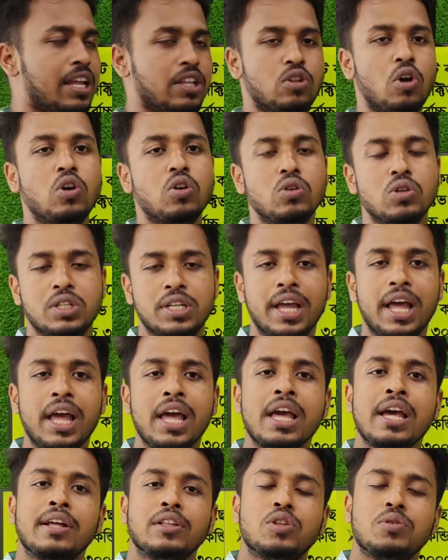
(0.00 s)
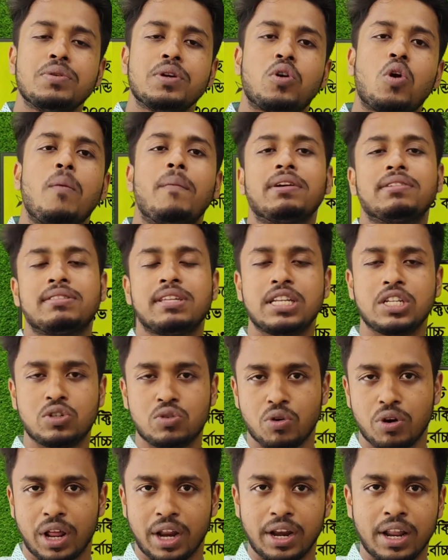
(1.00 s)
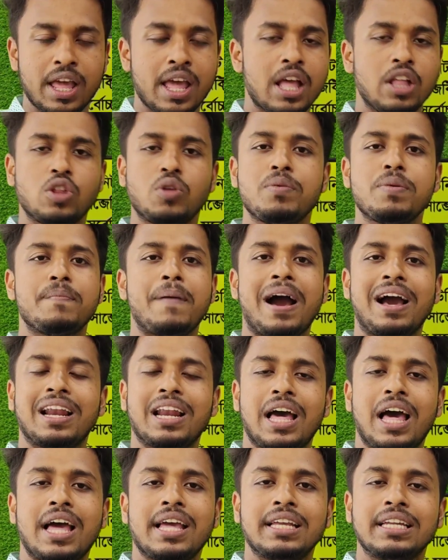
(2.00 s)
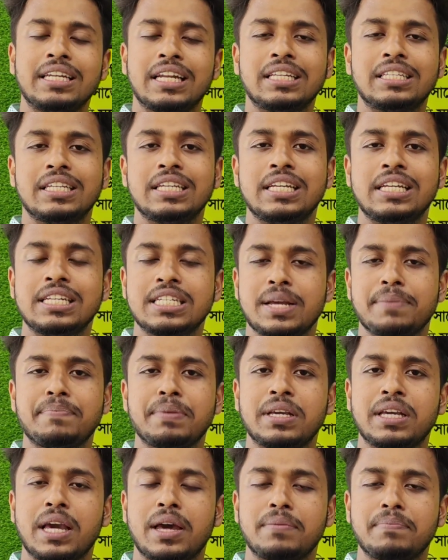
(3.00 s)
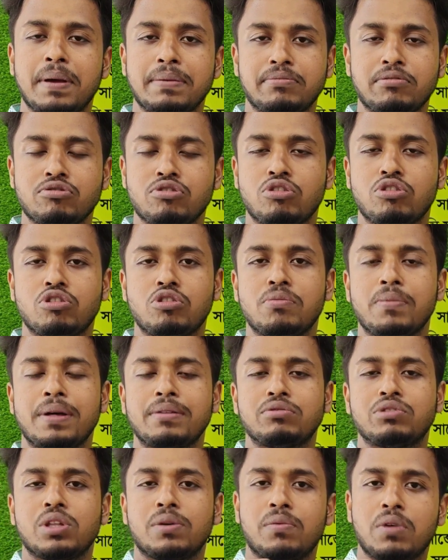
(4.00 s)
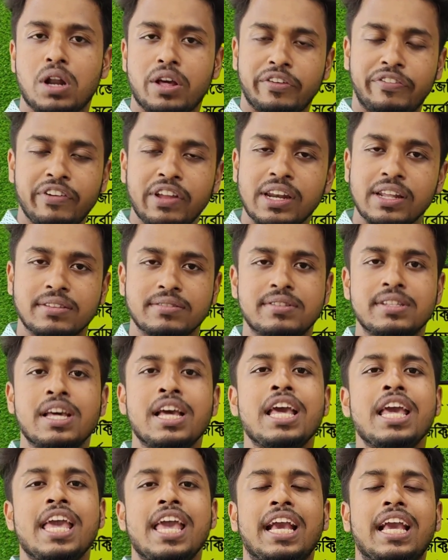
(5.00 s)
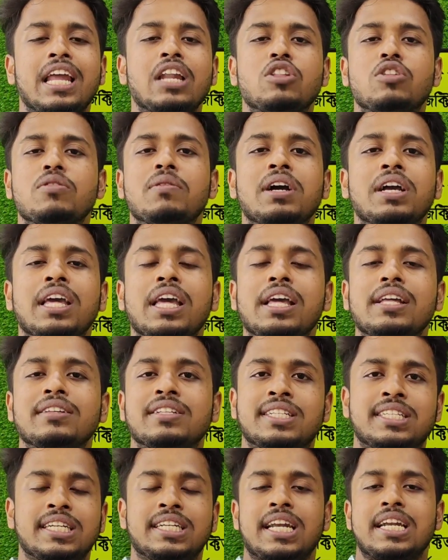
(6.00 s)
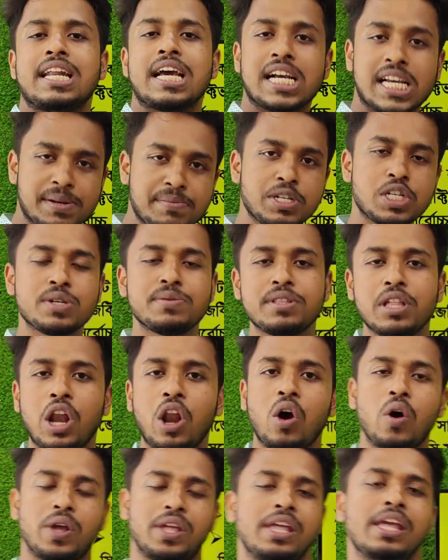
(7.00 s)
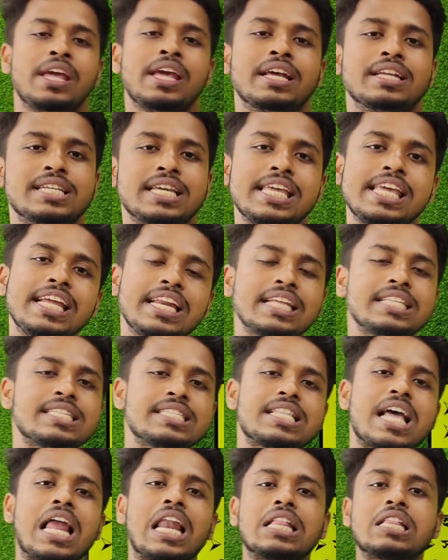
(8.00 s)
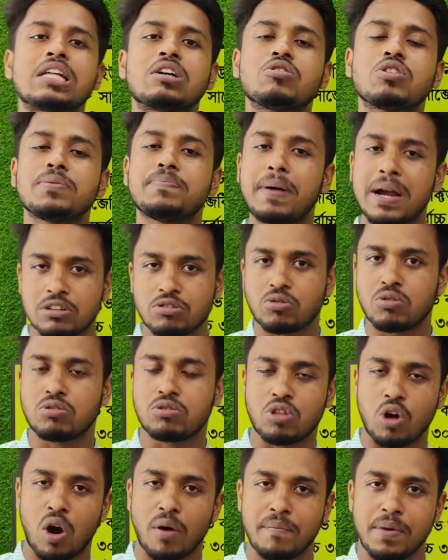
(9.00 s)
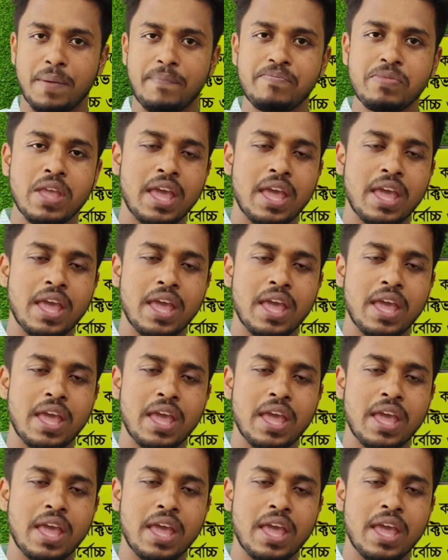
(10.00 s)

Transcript: নাই ধরো হচ্ছে তুমি কমার্সের স্টুডেন্ট তুমি বাংলা ইংরেজি হিসাব বিজ্ঞান ব্যবসা সংগঠন ব্যবস্থাপনা ফিন্যান্স এখানে তোমাকে যেটা ঢাকা বিশ্ববিদ্যালয় হয় যে ইংরেজিতে আলাদা করে পাস করতে হবে